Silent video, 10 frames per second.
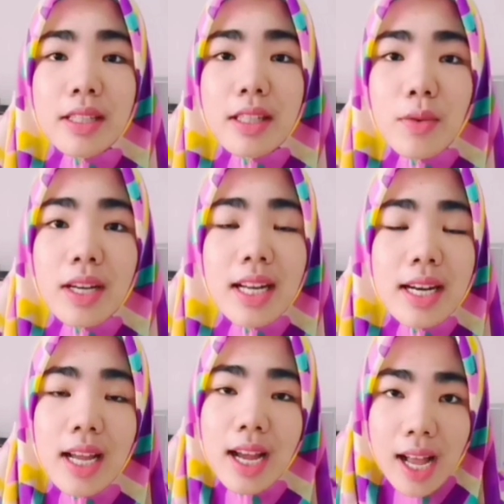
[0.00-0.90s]
peristiwa
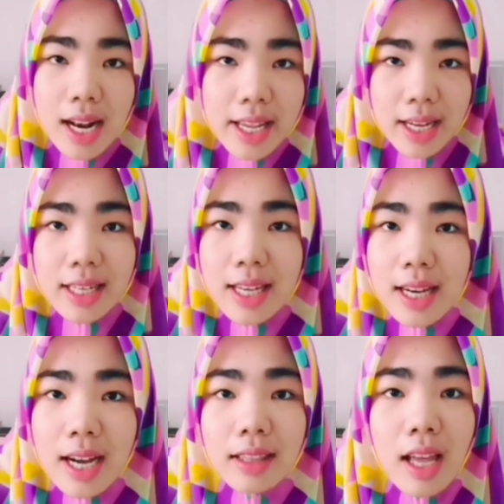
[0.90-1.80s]
dan hal yang
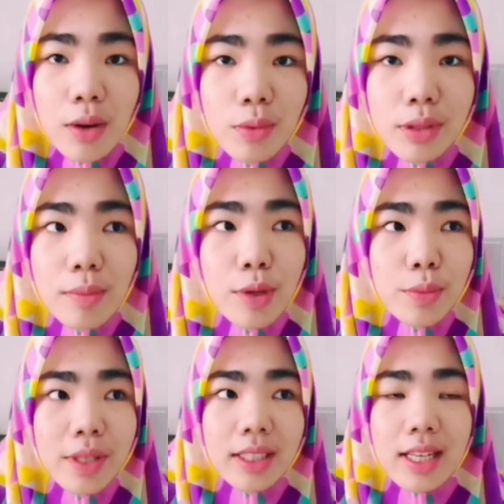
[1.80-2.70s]
dia nggak tahu
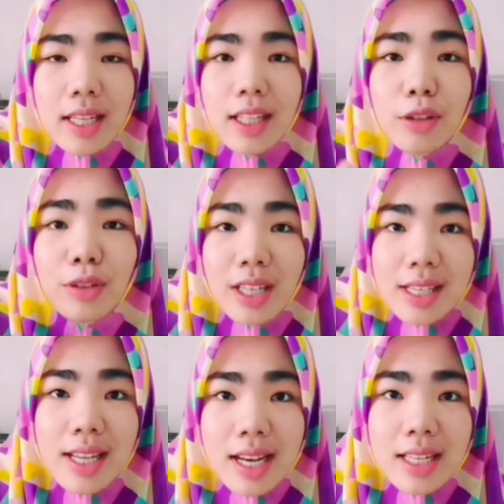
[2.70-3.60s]
sebelumnya ternyata itu
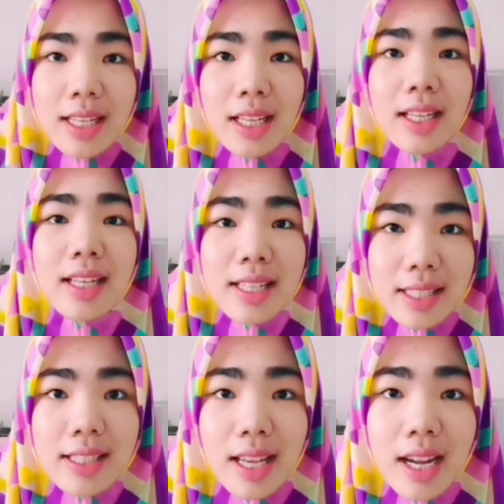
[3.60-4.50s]
terjadi di
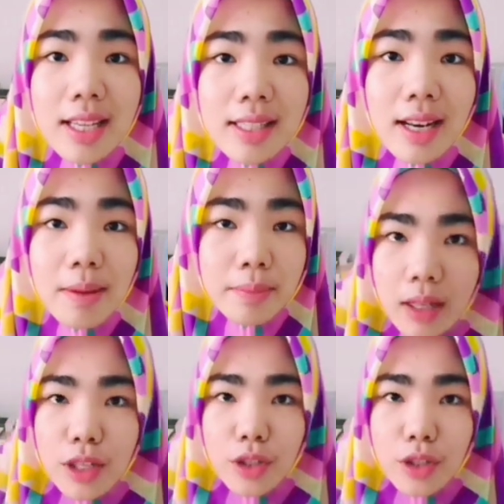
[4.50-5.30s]
sejarah Islam.